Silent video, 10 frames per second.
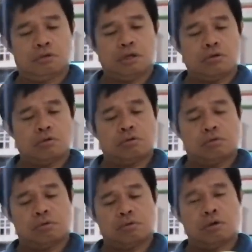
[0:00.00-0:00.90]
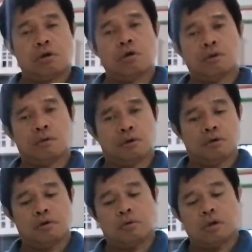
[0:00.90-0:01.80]
Yan o.
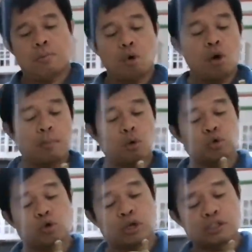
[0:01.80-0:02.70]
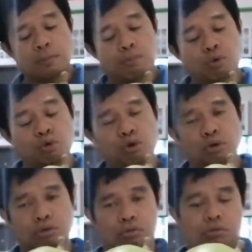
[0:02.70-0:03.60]
Uh, ah, bunga po ito ng isang
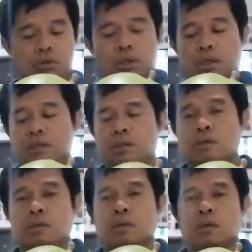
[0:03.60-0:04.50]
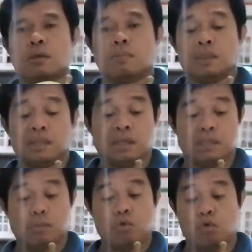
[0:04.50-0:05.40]
puno. Ayan guys.
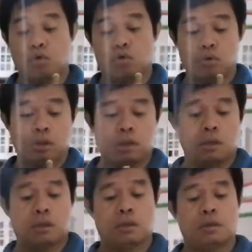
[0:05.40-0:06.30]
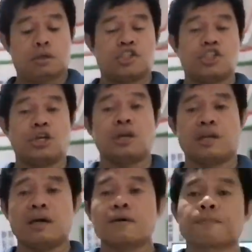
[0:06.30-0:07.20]
Matigas po yung uh, ah, shell
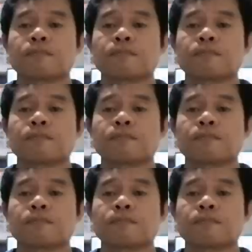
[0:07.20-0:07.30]
niya.